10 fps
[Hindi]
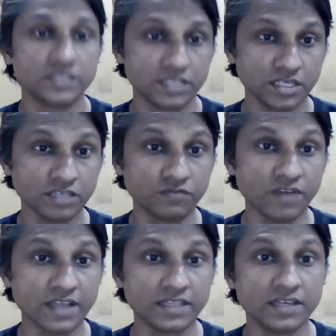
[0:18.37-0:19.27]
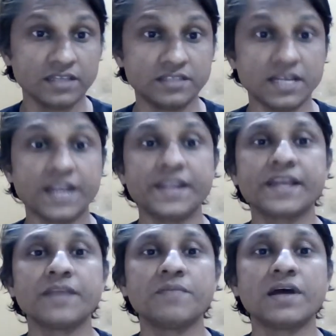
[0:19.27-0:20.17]
सेहत फायदे जानने
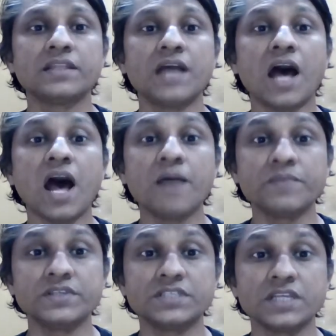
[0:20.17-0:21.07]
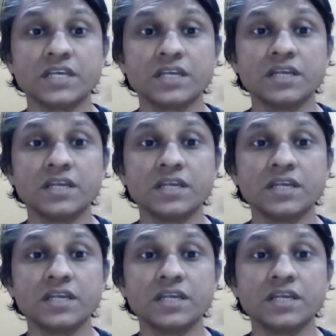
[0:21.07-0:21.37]
के बाद आप इसे